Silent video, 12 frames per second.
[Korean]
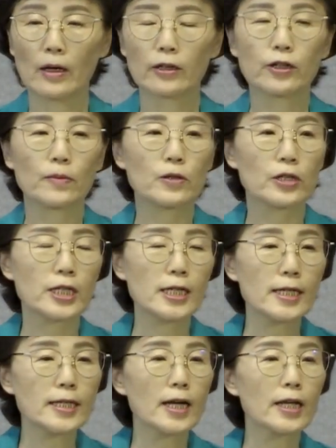그러므로
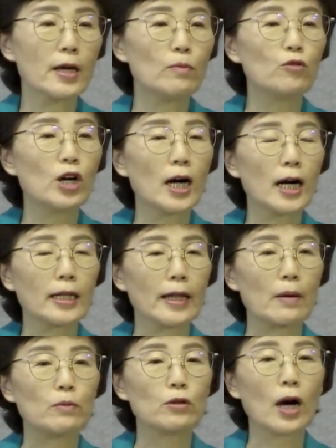실상의 무화과
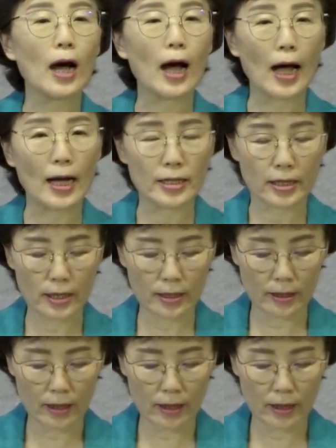나무가 아닌